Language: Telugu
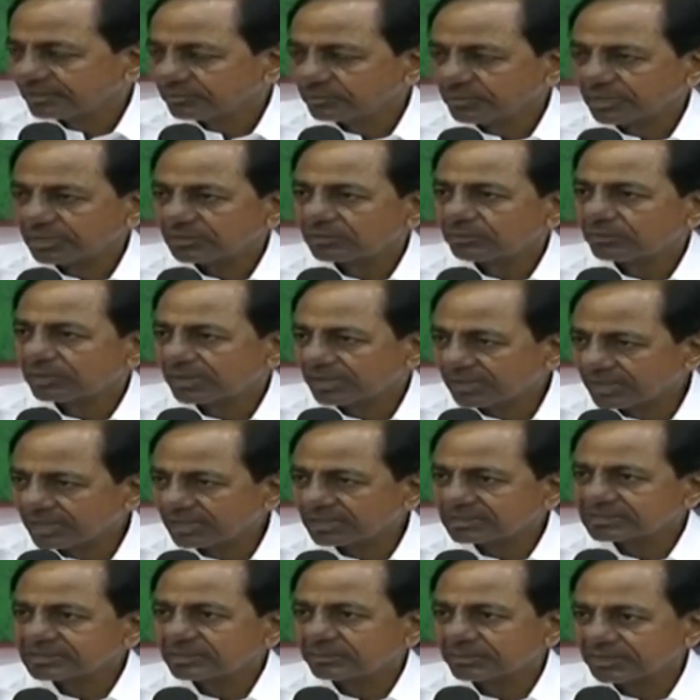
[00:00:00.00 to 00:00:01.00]
మనకు
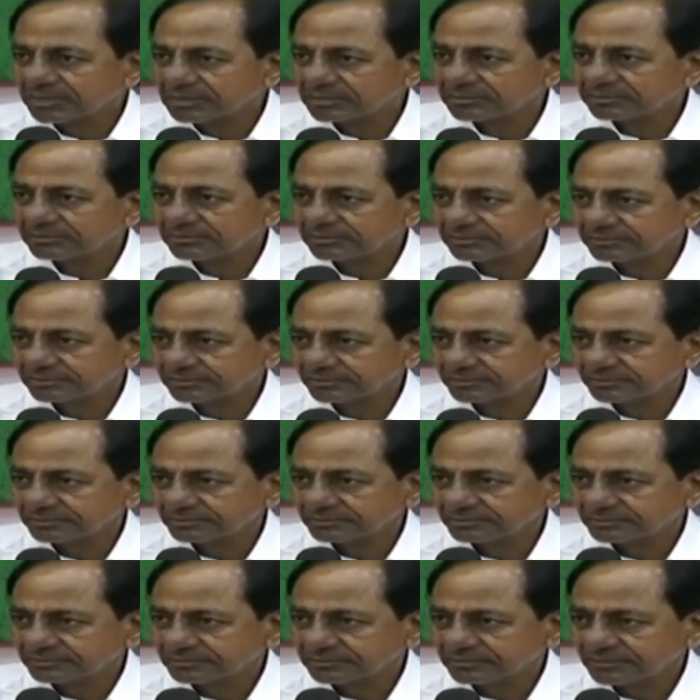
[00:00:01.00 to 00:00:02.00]
బెంగాలీ సమాజం
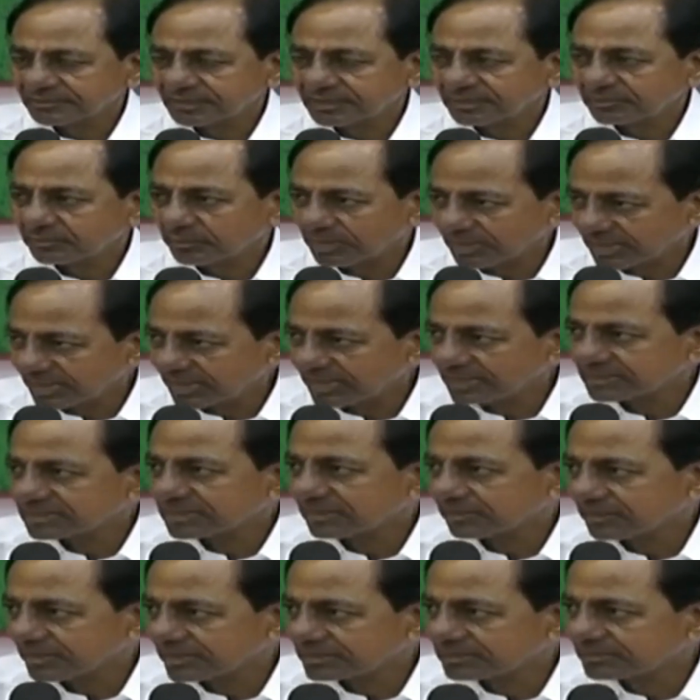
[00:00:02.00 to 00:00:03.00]
మలయాళీ
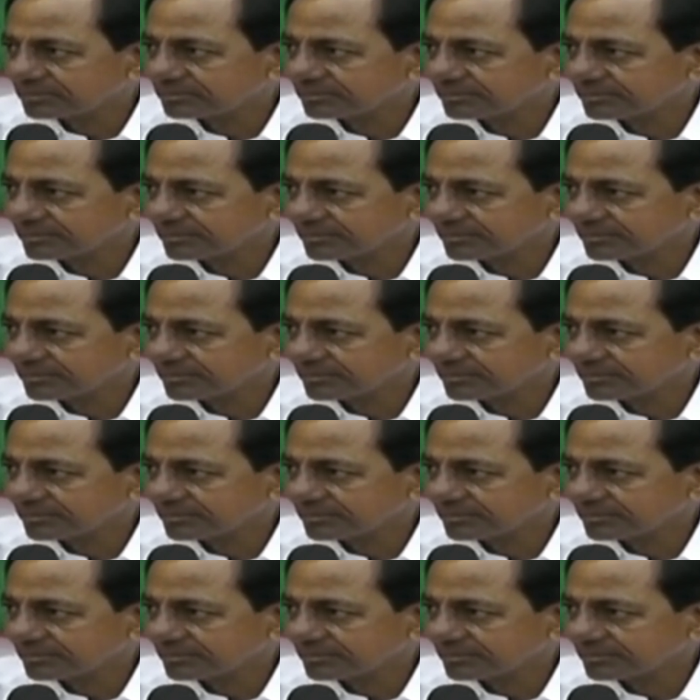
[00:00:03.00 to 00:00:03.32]
సమాజం